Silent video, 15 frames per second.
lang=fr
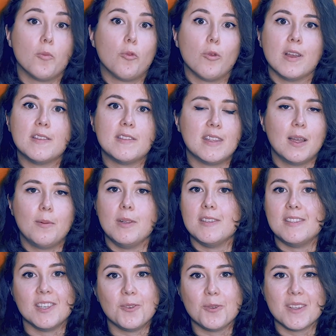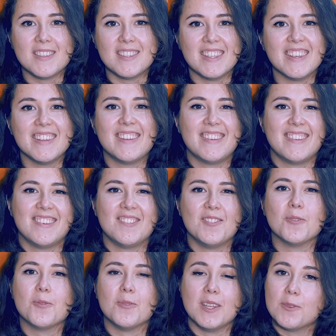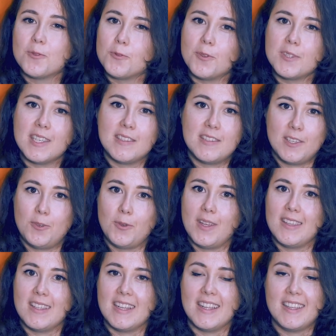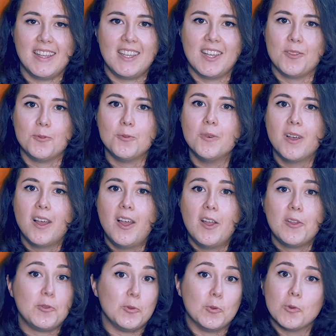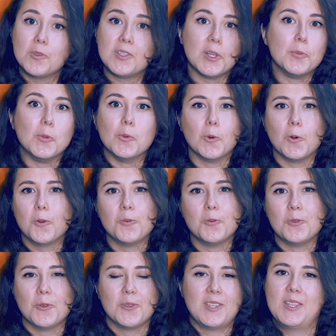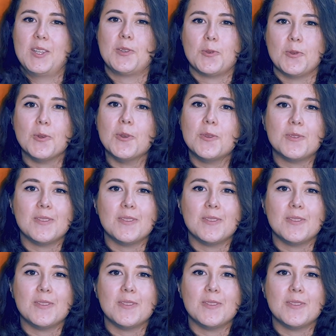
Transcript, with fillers: emploi stable et sécurisé. Euh, donc on a toujours cette sécurité-là derrière nous. Donc c'est le moment de tenter des choses,